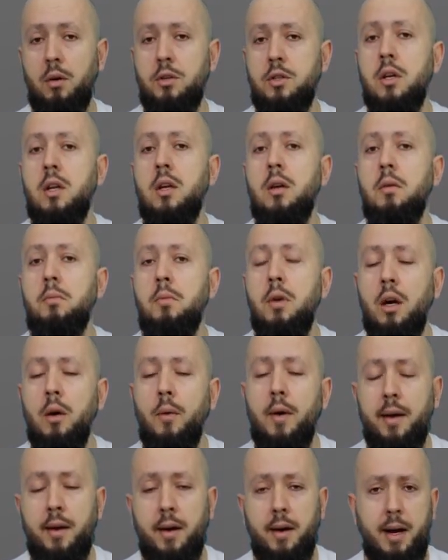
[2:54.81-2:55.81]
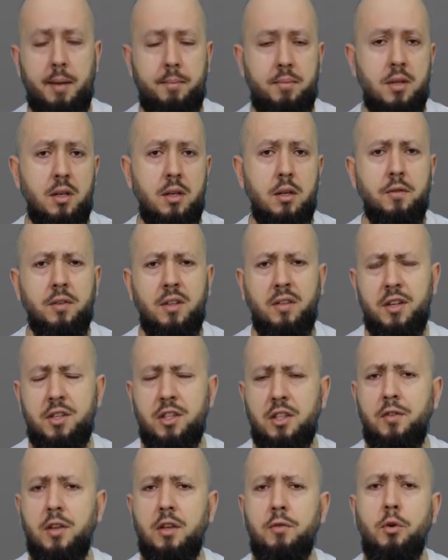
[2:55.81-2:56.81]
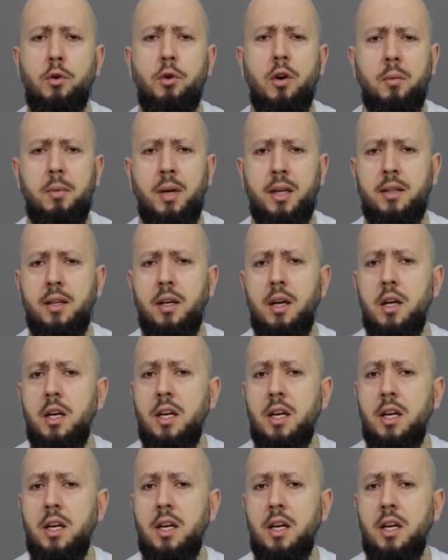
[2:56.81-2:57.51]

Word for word: czyli Mikołaj Repnin w towarzystwie dwóch kobiet,